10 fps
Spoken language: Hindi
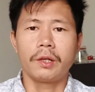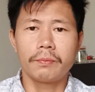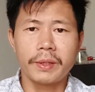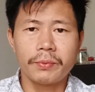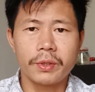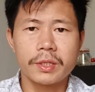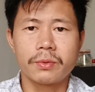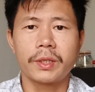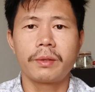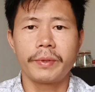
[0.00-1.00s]
हेलो माय
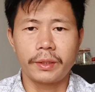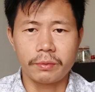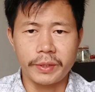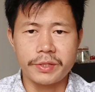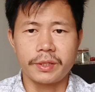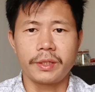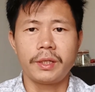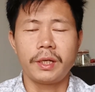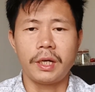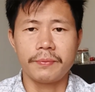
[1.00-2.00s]
व्यूअर्स वेलकम बैक टू माय
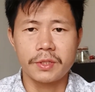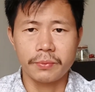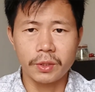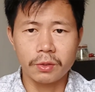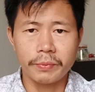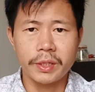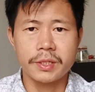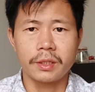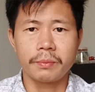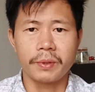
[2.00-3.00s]
चैनल आप सभी को
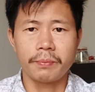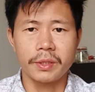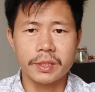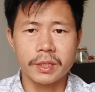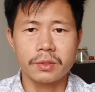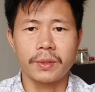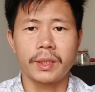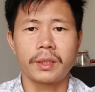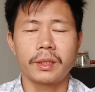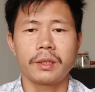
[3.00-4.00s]
मेरे चैनल पे फिर से
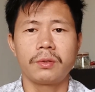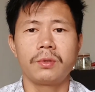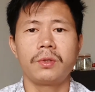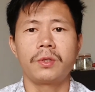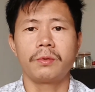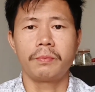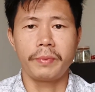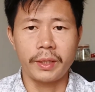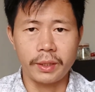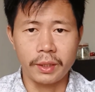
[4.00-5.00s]
स्वागत करता हूं और
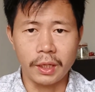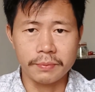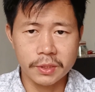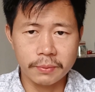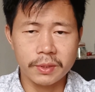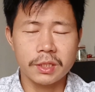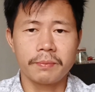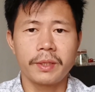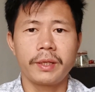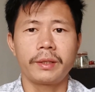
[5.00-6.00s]
मैं आप सबका
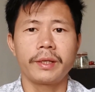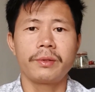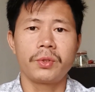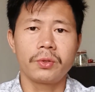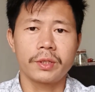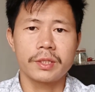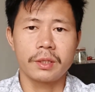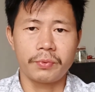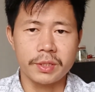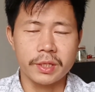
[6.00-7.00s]
सामने एक नई वीडियो के
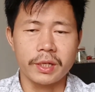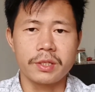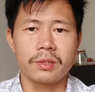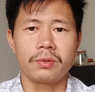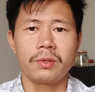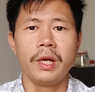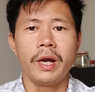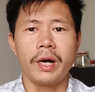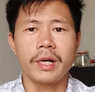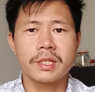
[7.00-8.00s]
साथ फिर से हाजिर हूं
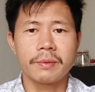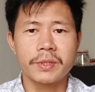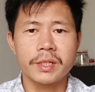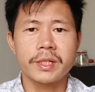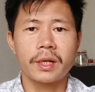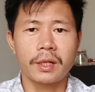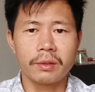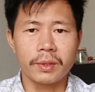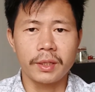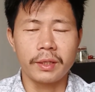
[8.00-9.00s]
आज हम चर्चा
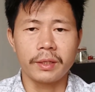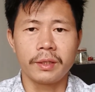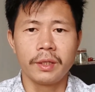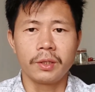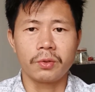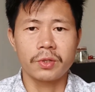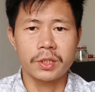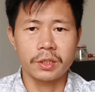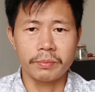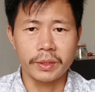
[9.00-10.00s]
करने वाले हैं
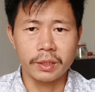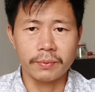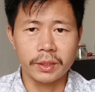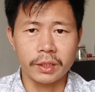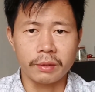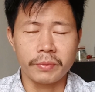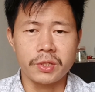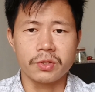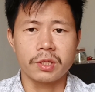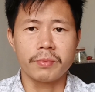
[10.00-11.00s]
टोको तो शीतल मैदान के खिलाफ
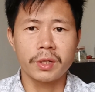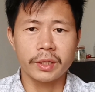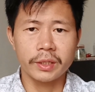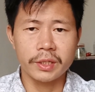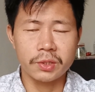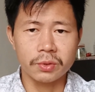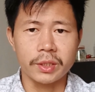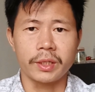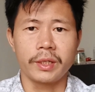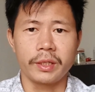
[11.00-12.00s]
में जो समन लेटर इशू
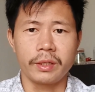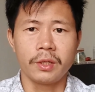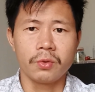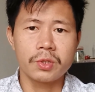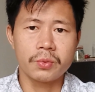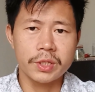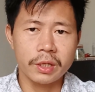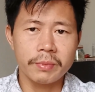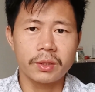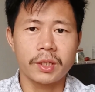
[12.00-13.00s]
किया गया है उस
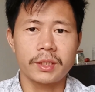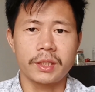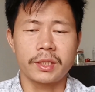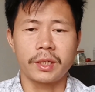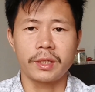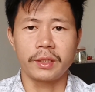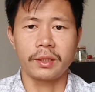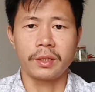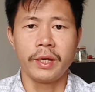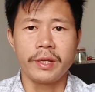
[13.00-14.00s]
विषय में थोड़ा चर्चा
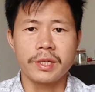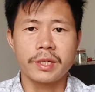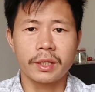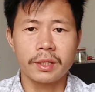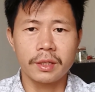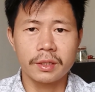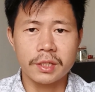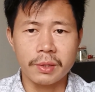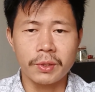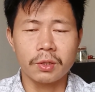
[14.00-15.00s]
करेंगे जैसे कि
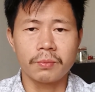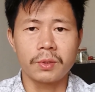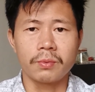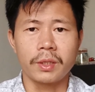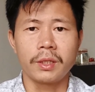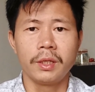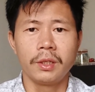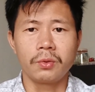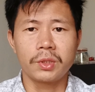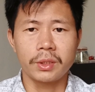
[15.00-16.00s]
सेवन अक्टूबर
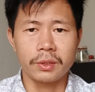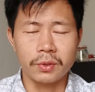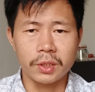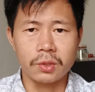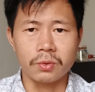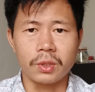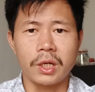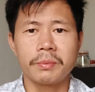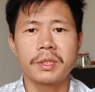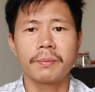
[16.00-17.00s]
टू
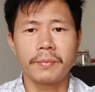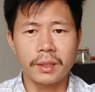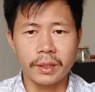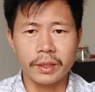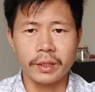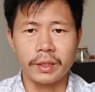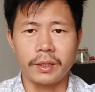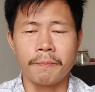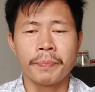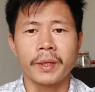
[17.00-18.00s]
आप सब ने देखा
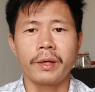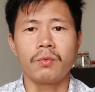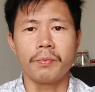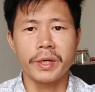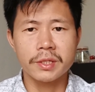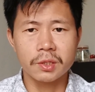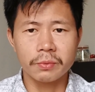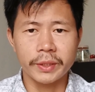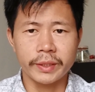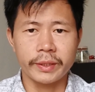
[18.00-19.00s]
है एक वुमेन्स
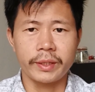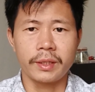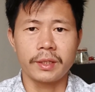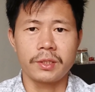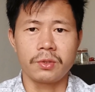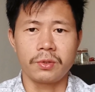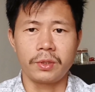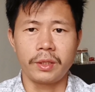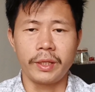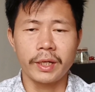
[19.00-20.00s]
ग्रुप ईटानगर का
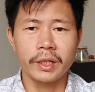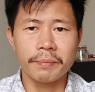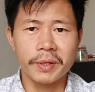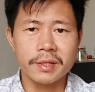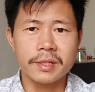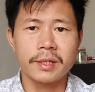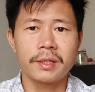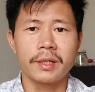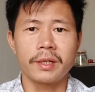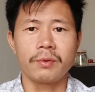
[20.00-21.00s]
जो धरना
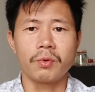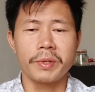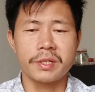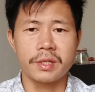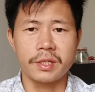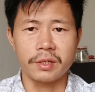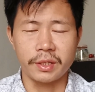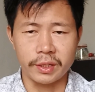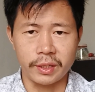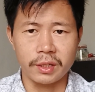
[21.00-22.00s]
प्रदर्शन किया है वुमेन्स
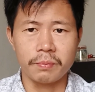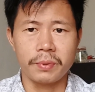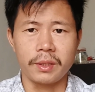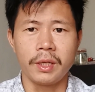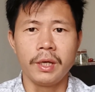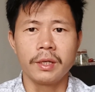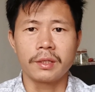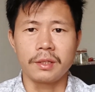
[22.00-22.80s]
स्टेशन ईटानगर पे